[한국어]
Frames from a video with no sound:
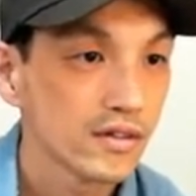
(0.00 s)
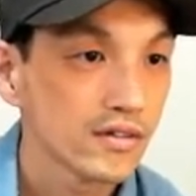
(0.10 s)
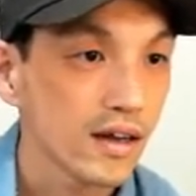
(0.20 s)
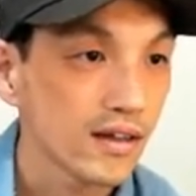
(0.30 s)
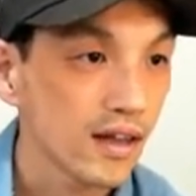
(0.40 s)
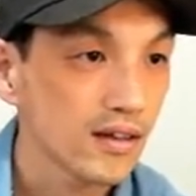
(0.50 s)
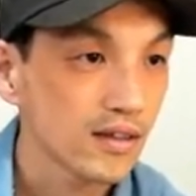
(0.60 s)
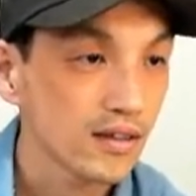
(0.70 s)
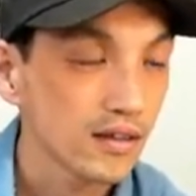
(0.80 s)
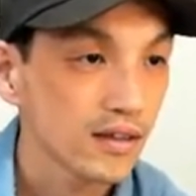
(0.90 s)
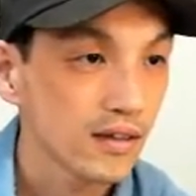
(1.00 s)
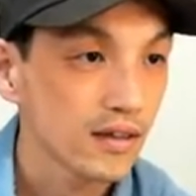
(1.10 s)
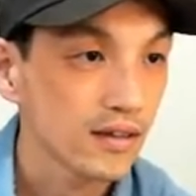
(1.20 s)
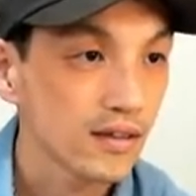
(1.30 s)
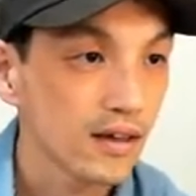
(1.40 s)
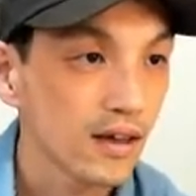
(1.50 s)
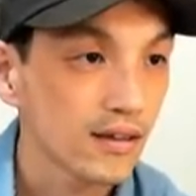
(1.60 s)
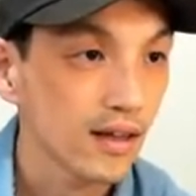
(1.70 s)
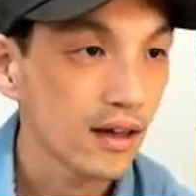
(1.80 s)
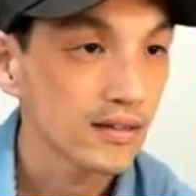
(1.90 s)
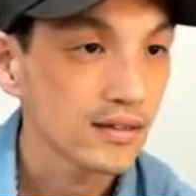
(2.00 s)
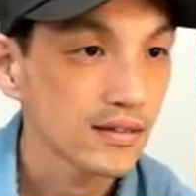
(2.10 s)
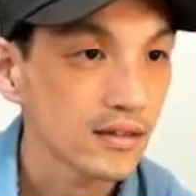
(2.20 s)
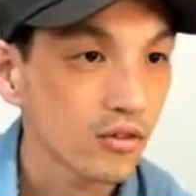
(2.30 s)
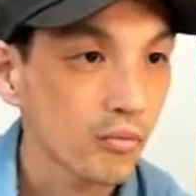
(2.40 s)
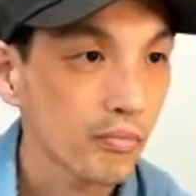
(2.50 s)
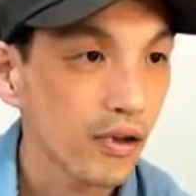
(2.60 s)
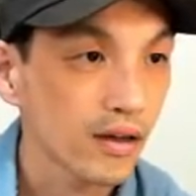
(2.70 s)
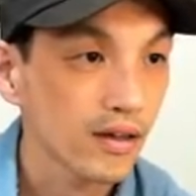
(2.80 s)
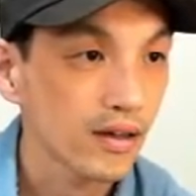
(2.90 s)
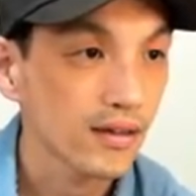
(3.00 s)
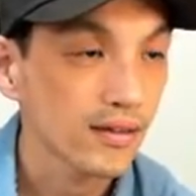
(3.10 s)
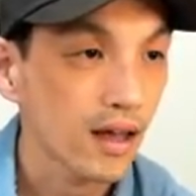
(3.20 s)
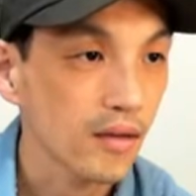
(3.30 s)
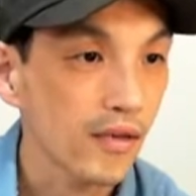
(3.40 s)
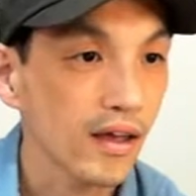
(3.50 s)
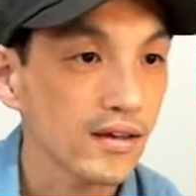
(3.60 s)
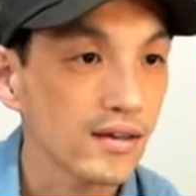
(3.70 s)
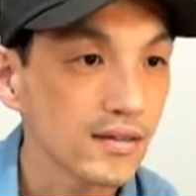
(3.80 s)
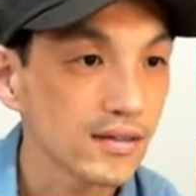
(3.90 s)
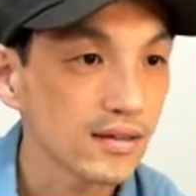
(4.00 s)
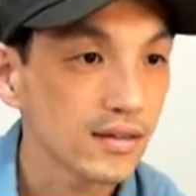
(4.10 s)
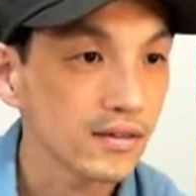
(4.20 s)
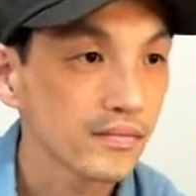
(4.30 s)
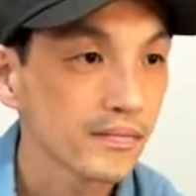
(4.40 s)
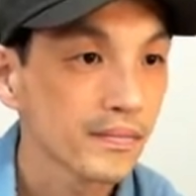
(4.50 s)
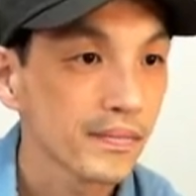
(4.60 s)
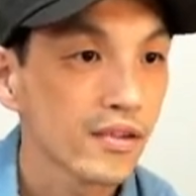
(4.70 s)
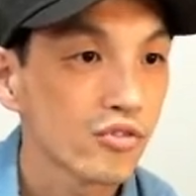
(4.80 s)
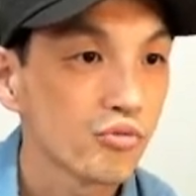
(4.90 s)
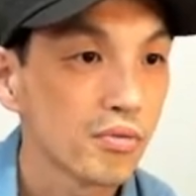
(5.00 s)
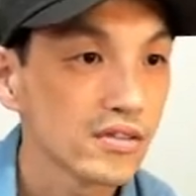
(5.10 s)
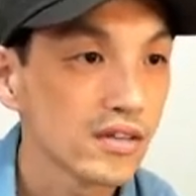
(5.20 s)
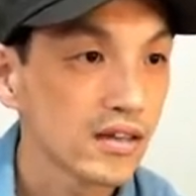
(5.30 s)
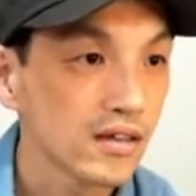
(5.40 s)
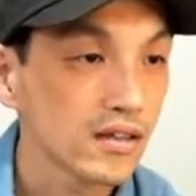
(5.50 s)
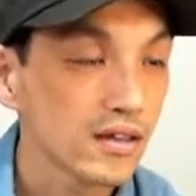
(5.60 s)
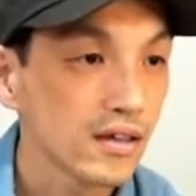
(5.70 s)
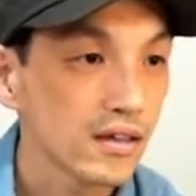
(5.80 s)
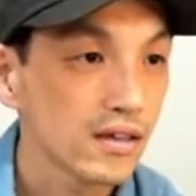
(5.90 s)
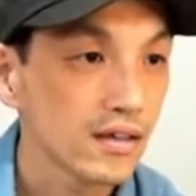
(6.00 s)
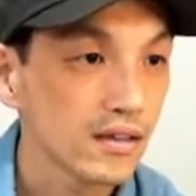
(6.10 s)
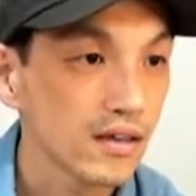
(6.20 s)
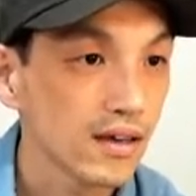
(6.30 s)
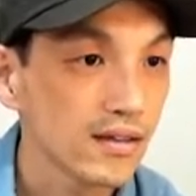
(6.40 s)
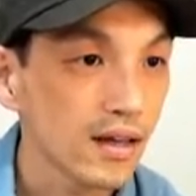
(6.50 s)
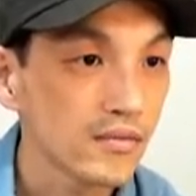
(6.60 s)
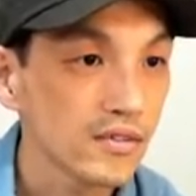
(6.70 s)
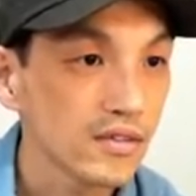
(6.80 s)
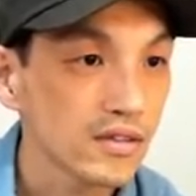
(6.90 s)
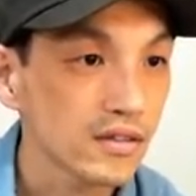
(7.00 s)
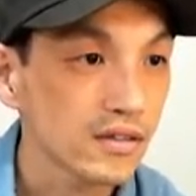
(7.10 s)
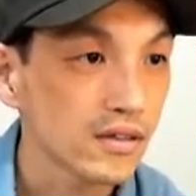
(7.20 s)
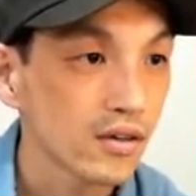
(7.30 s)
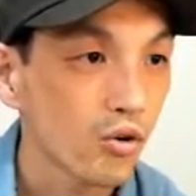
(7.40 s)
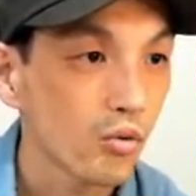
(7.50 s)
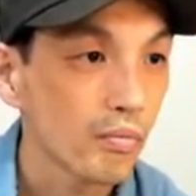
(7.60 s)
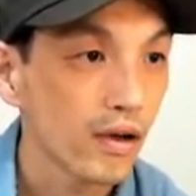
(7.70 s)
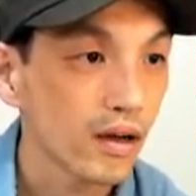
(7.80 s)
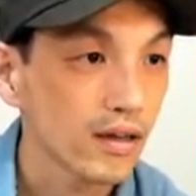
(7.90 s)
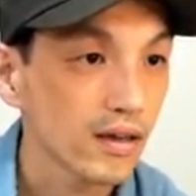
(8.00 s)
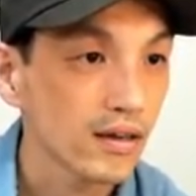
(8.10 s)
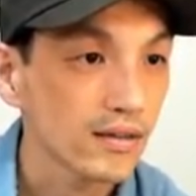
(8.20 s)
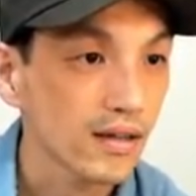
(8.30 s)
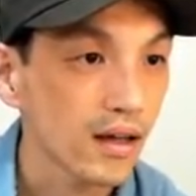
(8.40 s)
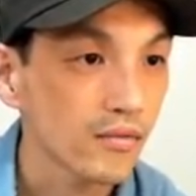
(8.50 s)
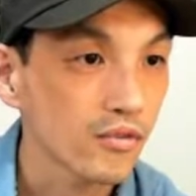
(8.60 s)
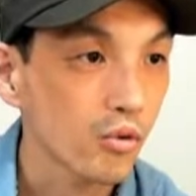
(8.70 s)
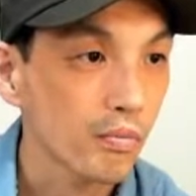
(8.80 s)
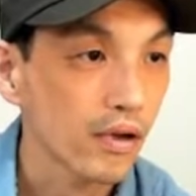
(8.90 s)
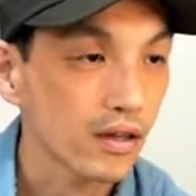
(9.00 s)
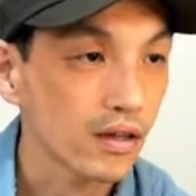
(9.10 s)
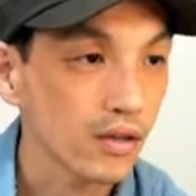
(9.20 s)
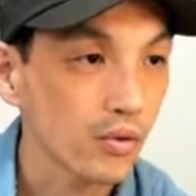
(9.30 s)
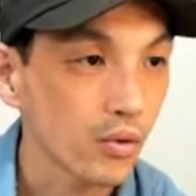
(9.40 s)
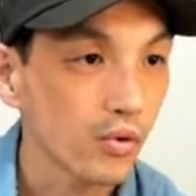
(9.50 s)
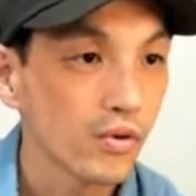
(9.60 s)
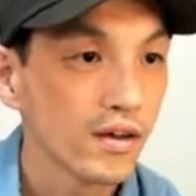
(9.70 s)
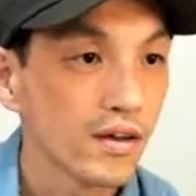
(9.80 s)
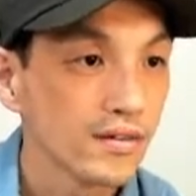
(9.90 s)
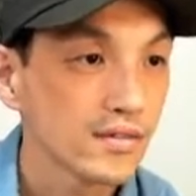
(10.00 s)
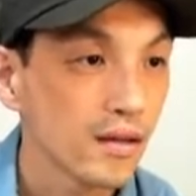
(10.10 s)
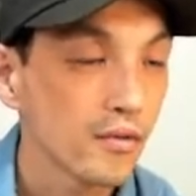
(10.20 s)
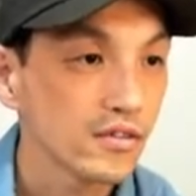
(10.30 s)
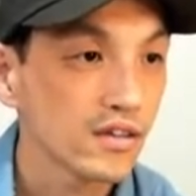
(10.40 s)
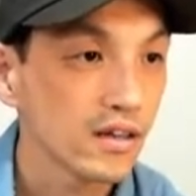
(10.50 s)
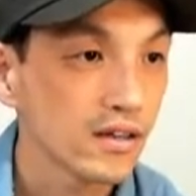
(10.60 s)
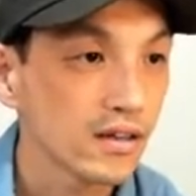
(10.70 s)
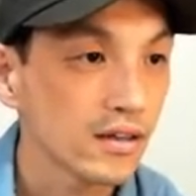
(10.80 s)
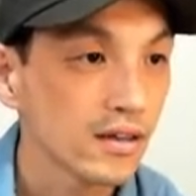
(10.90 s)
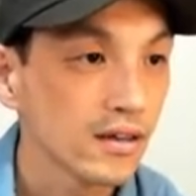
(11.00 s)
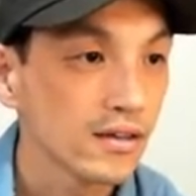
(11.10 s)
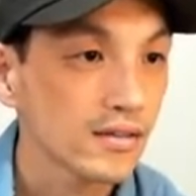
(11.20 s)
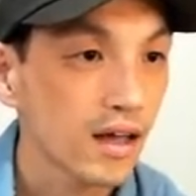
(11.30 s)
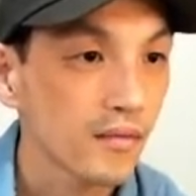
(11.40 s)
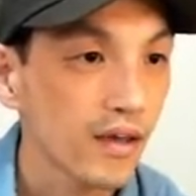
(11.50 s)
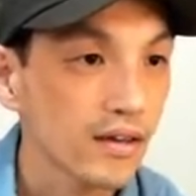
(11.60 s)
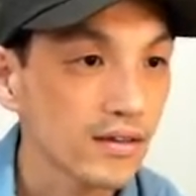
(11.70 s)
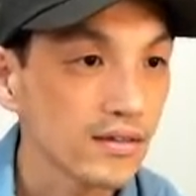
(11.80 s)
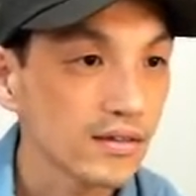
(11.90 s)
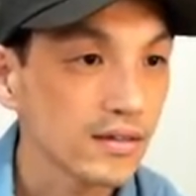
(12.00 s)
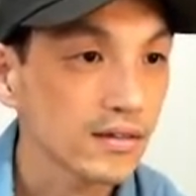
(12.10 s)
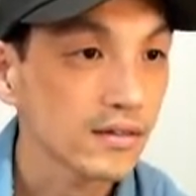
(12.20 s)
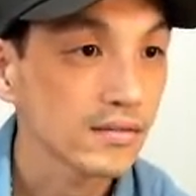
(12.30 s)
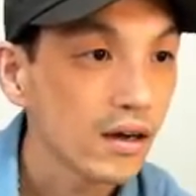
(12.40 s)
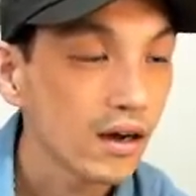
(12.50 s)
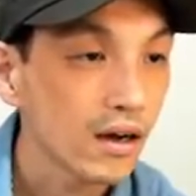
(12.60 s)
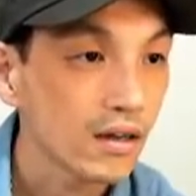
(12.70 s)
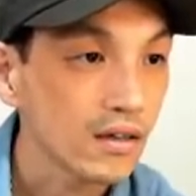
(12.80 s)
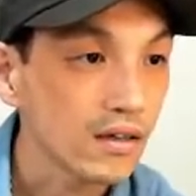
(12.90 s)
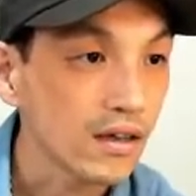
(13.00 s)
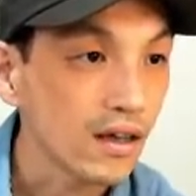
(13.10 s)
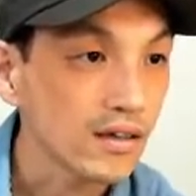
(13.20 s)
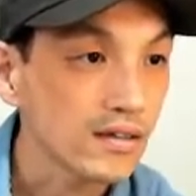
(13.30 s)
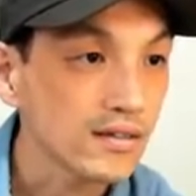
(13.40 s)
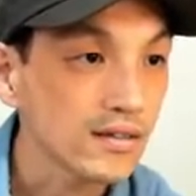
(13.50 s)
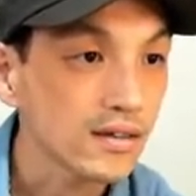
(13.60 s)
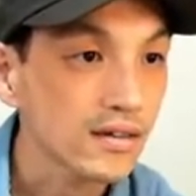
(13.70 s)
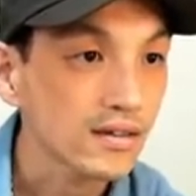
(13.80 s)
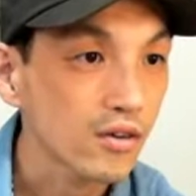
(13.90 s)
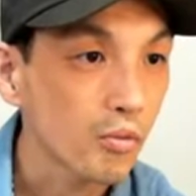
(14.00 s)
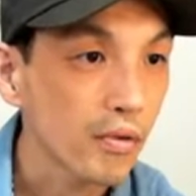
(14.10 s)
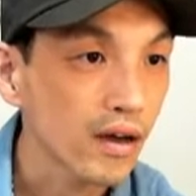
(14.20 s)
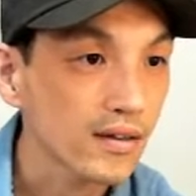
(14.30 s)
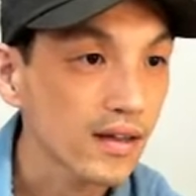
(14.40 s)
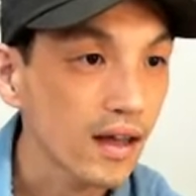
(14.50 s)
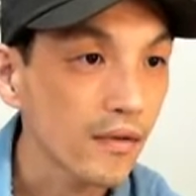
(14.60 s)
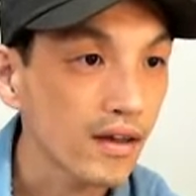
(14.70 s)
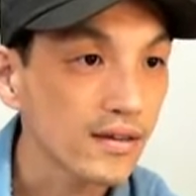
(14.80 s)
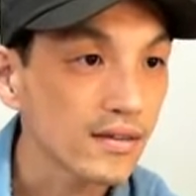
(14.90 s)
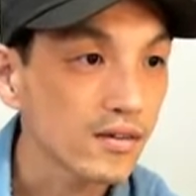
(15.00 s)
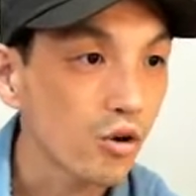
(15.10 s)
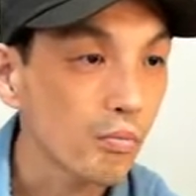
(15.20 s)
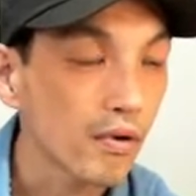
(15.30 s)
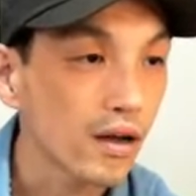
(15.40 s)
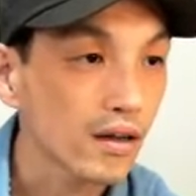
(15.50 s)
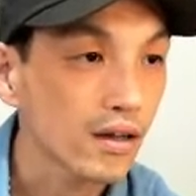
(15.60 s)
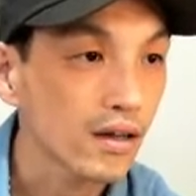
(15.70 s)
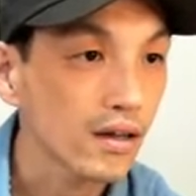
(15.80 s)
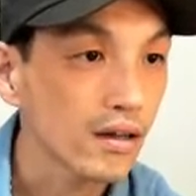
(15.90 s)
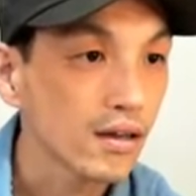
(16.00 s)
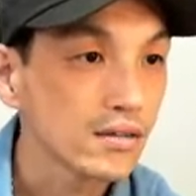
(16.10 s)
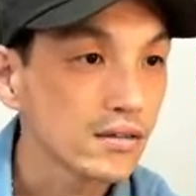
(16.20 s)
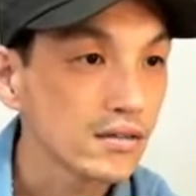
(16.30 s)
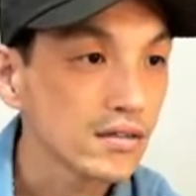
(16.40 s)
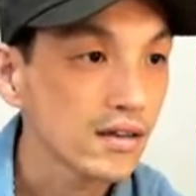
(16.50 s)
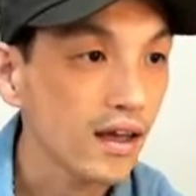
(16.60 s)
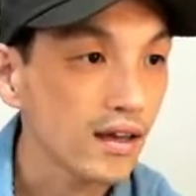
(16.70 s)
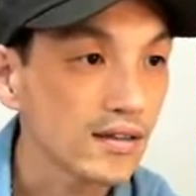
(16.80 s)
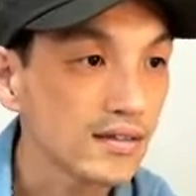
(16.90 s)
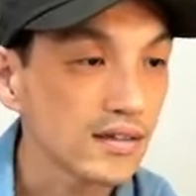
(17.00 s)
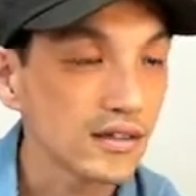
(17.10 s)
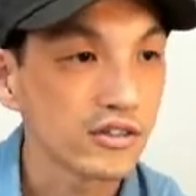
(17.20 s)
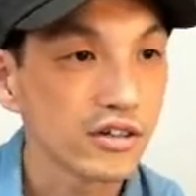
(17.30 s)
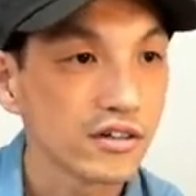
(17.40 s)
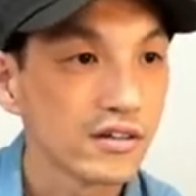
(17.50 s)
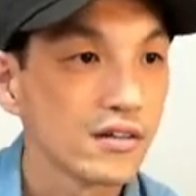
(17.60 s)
자 하나는 2의 4승 곱하기 3의 2승 두 번째는 2의 3승 곱하기 3 곱하기 5세 번째는 3의 2승 아, 2의 2승 곱하기 3의 2승 곱하기 7의 2승이죠.